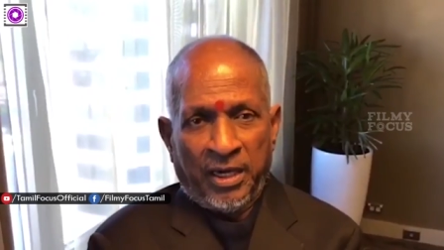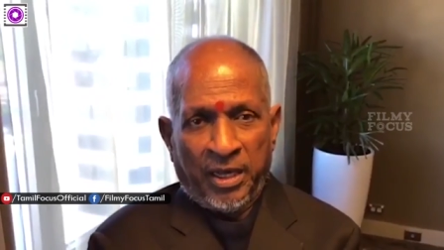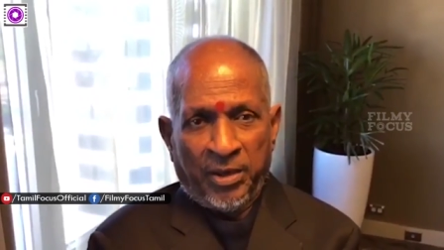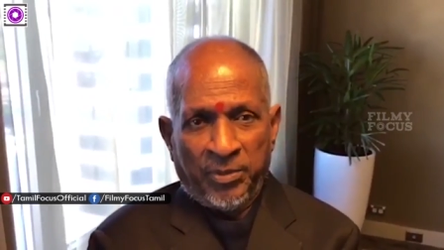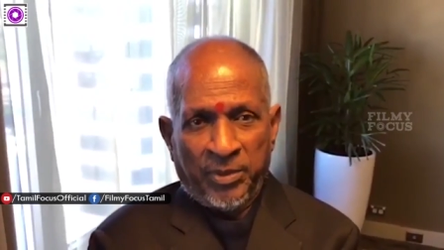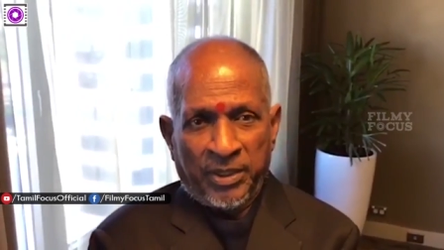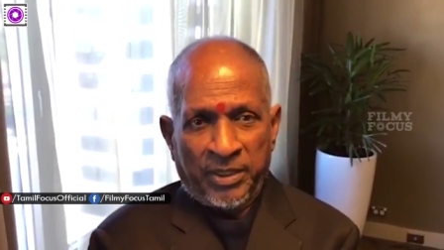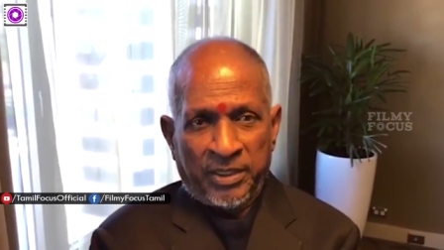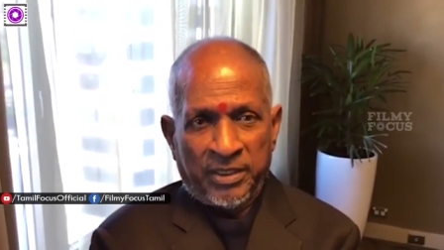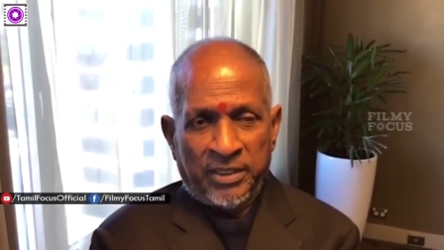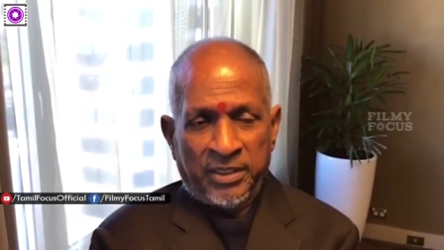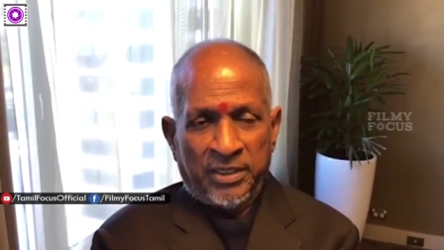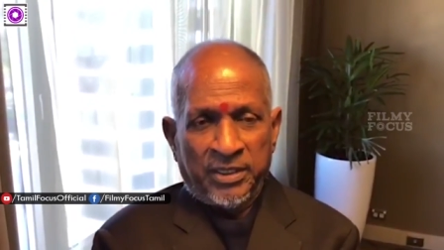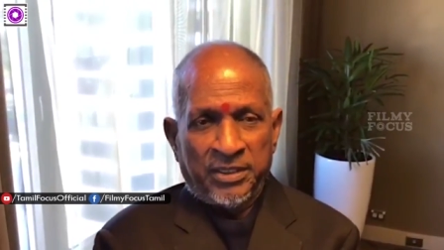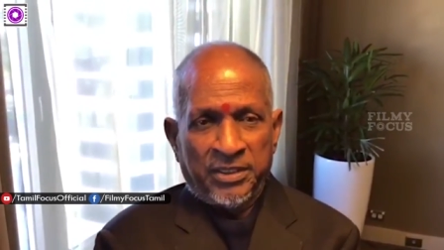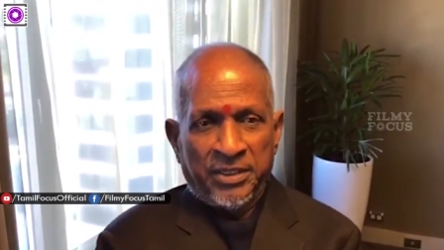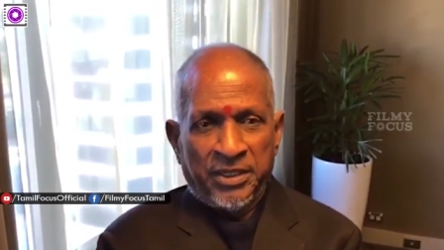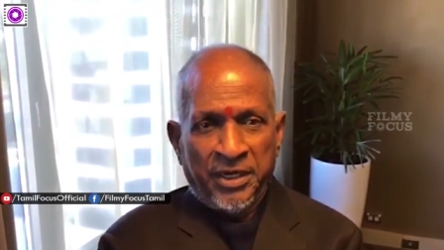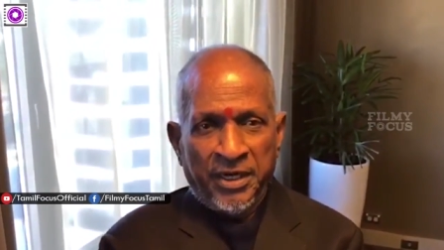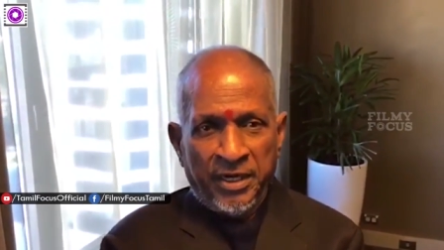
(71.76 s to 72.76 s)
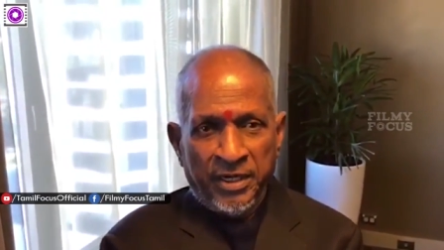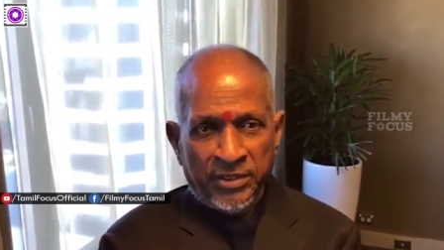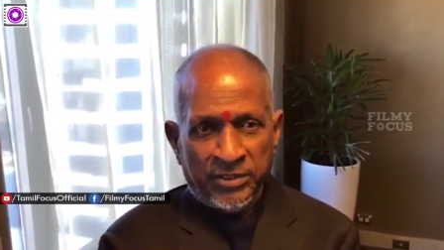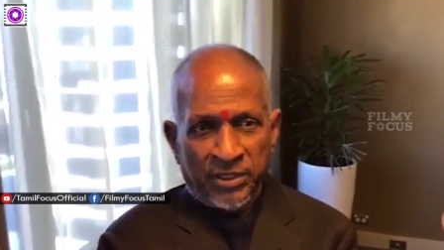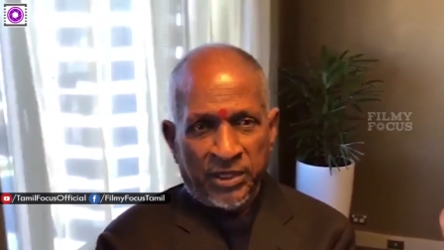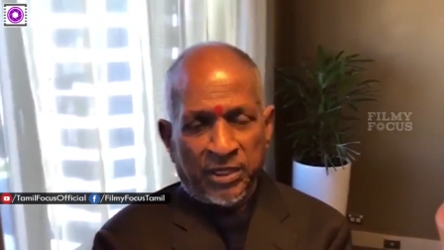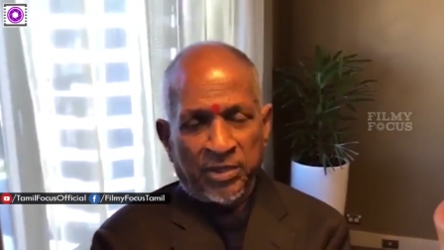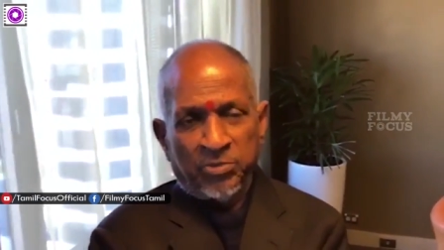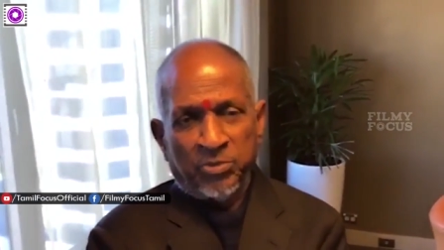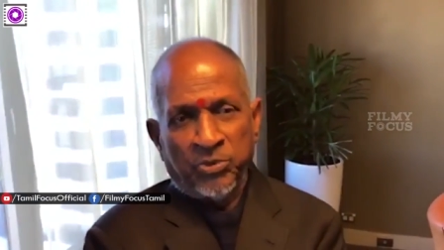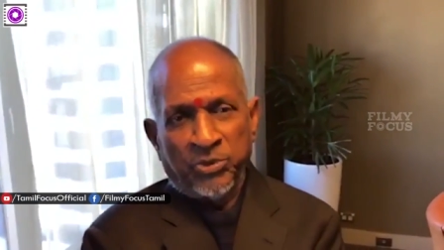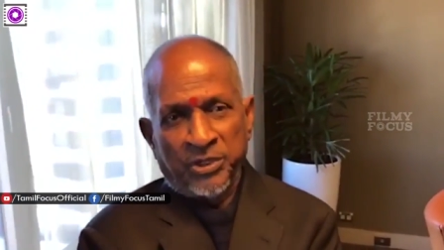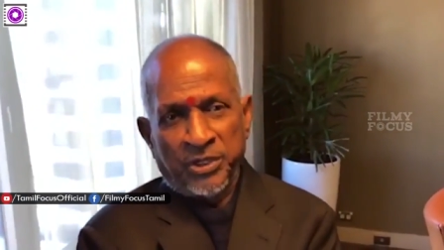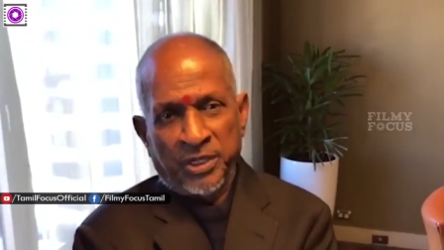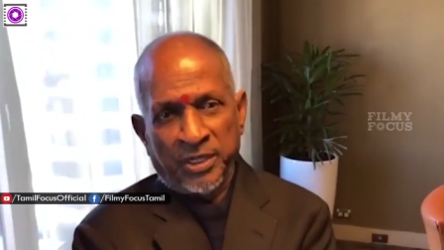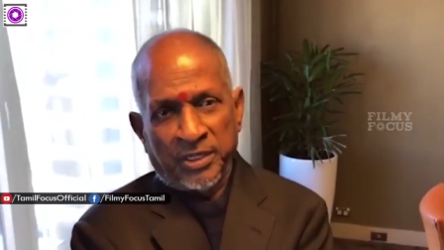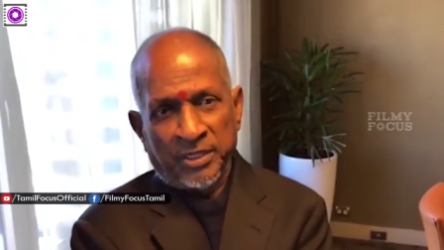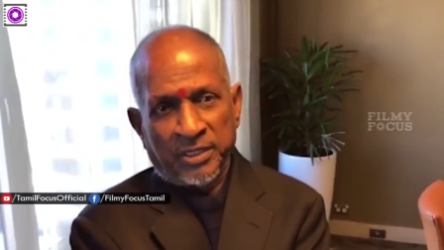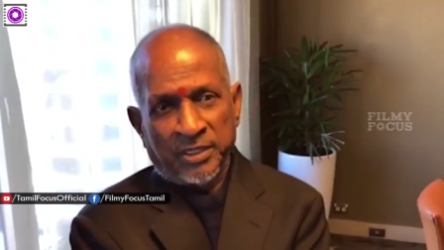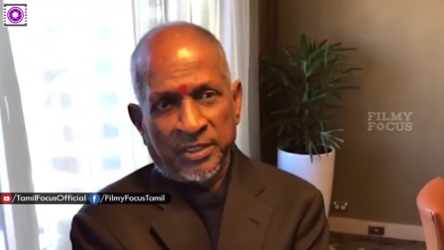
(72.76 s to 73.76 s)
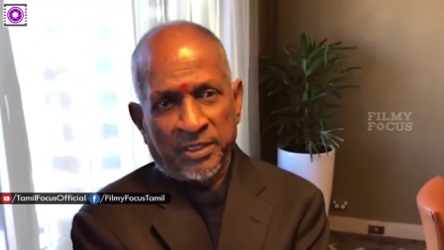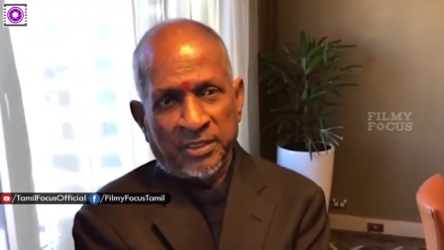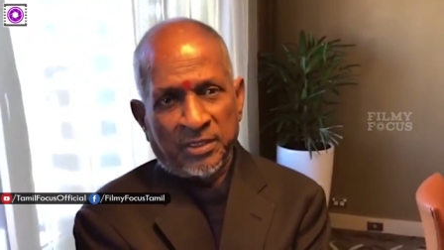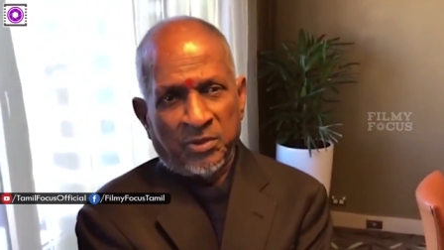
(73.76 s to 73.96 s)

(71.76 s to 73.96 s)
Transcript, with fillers: நமக்கு ஈடு செய்ய முடியாத